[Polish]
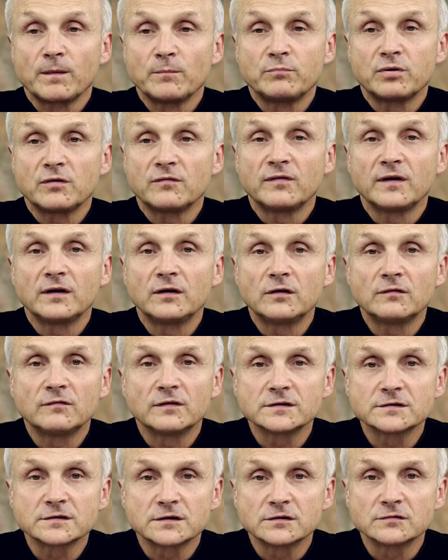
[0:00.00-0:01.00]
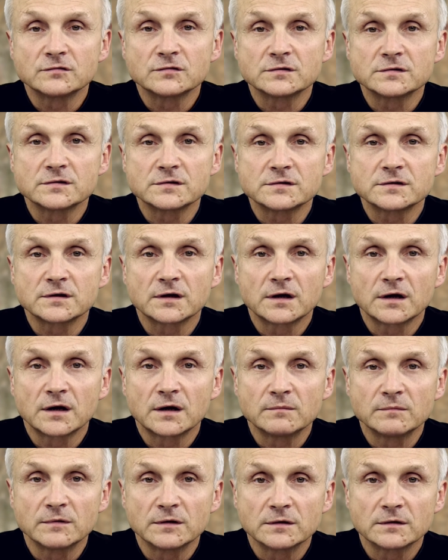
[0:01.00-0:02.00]
profanować Najświętszy
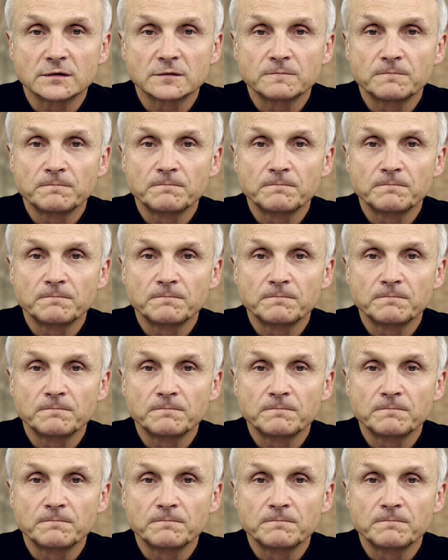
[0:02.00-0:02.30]
Sakrament.